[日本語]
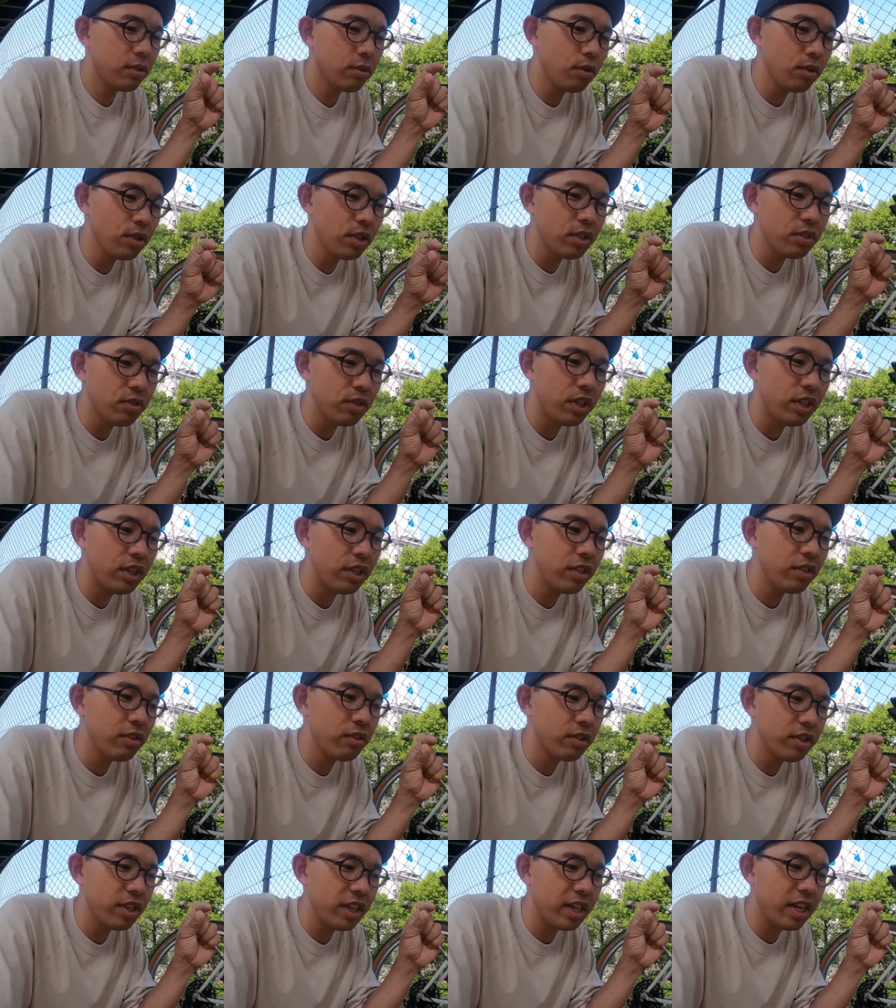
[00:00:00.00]
少しの引き
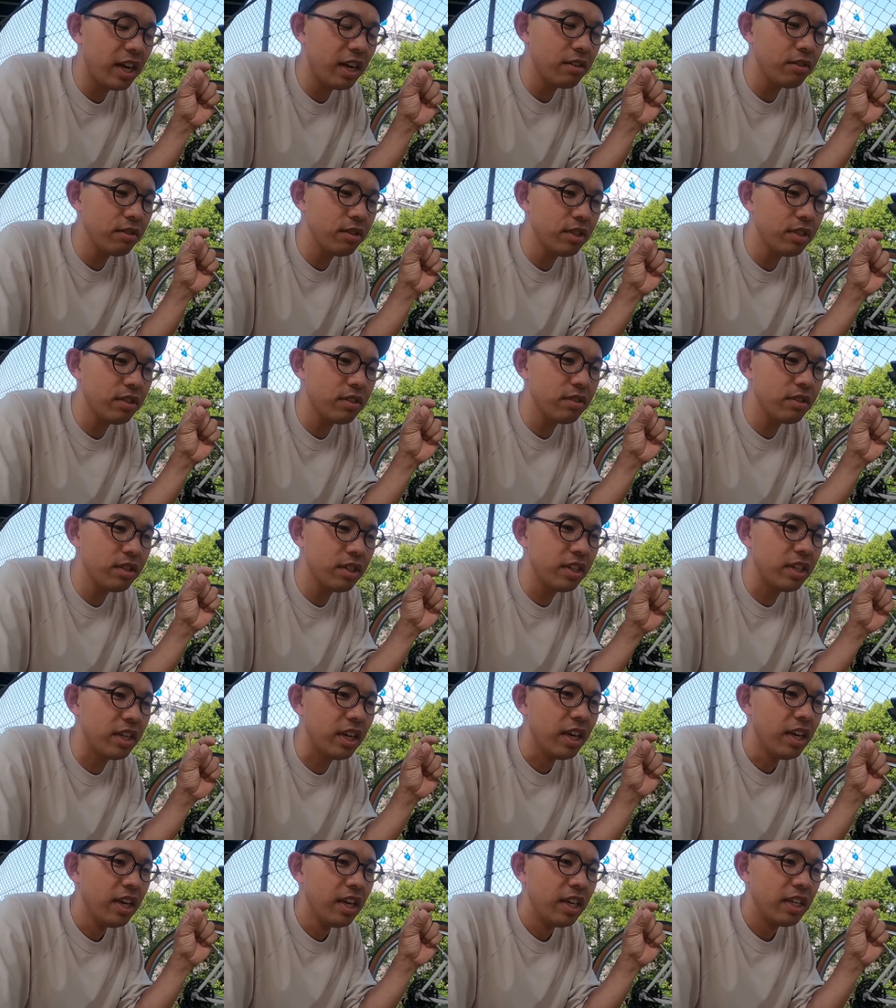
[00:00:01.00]
量で確実
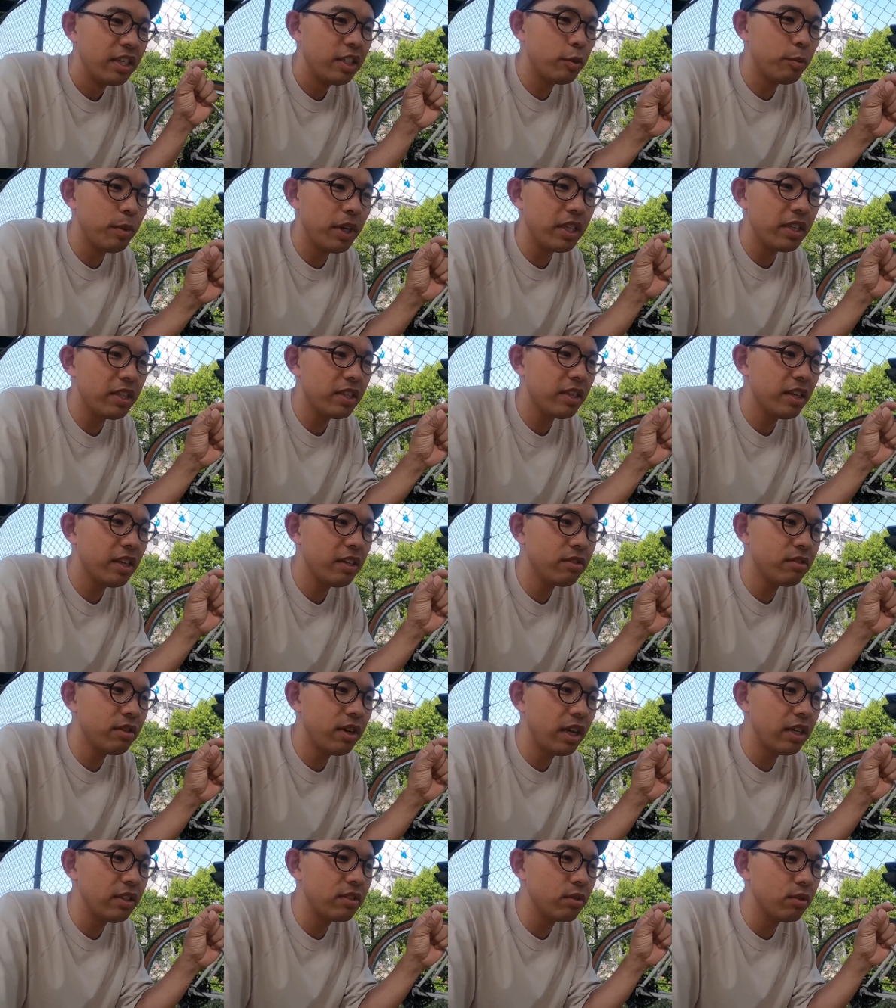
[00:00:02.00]
に決まってい
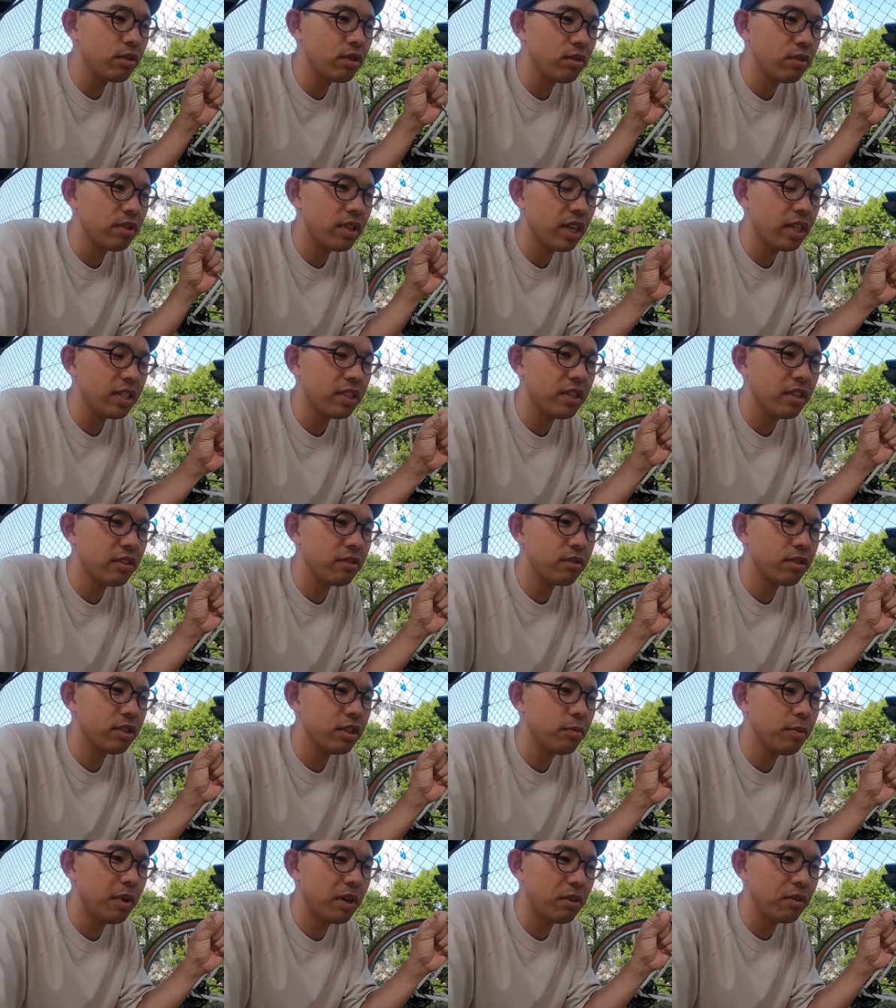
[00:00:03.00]
く変速機を出してる
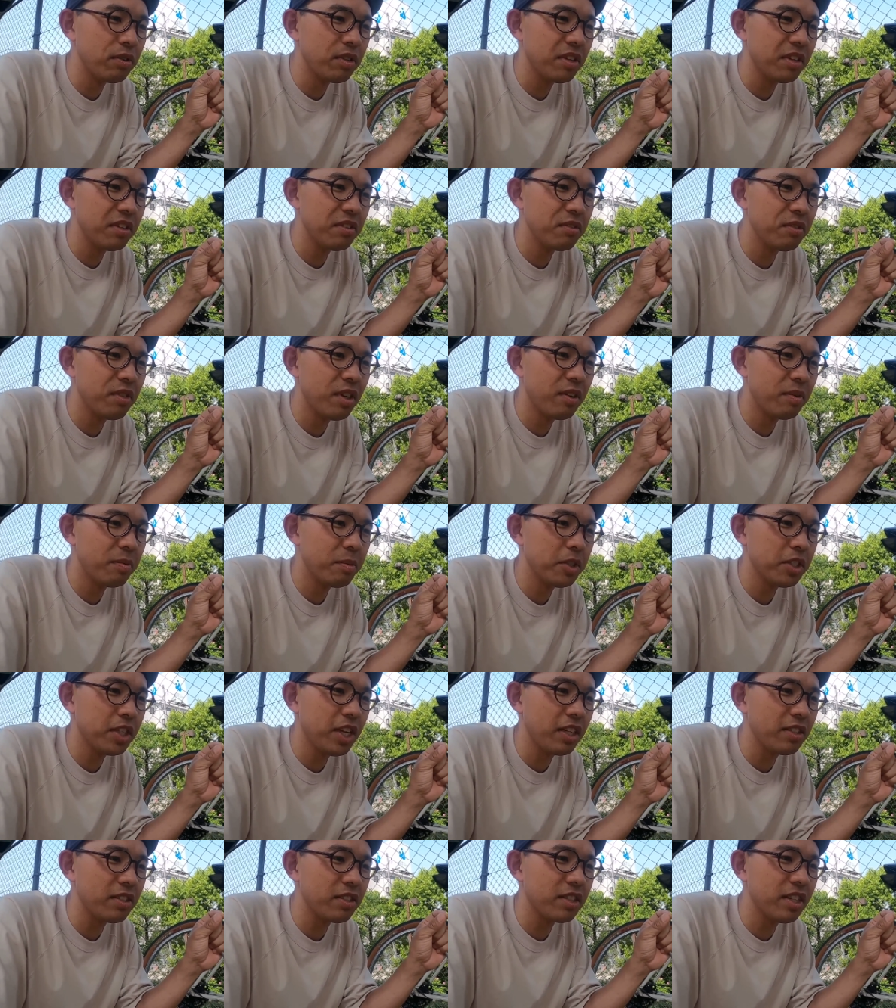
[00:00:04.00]
シマノっていうのはもう
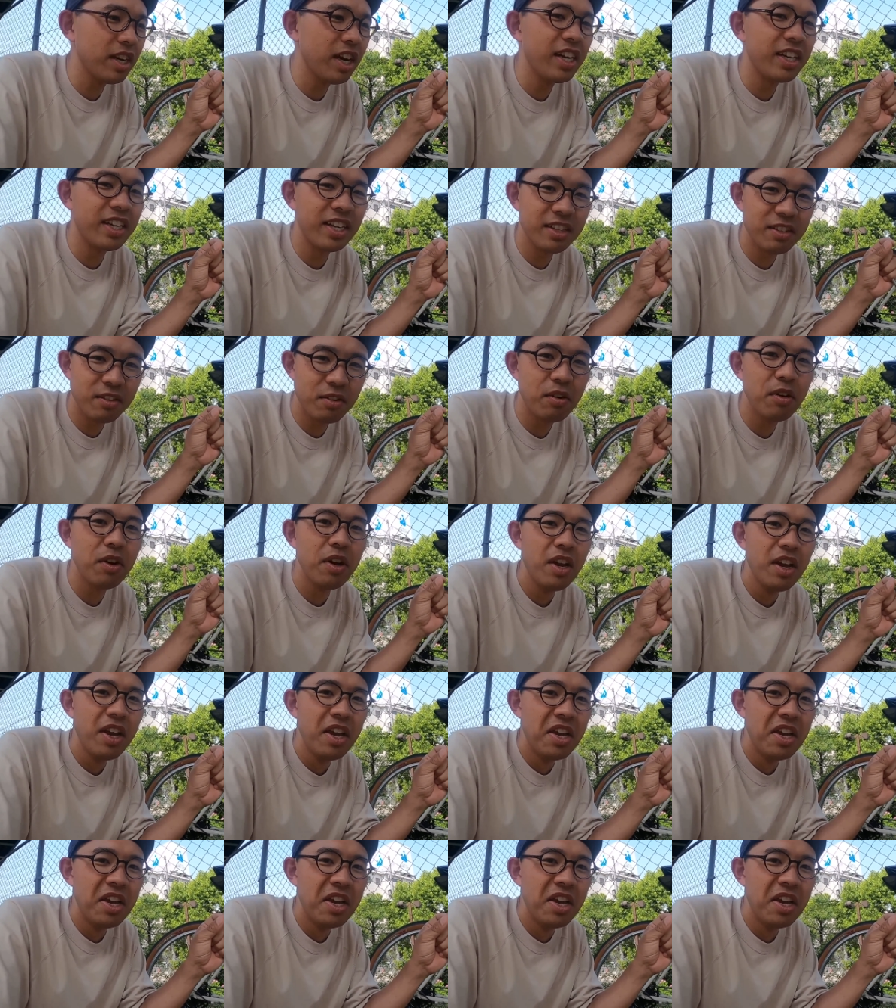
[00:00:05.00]
さすがやなと、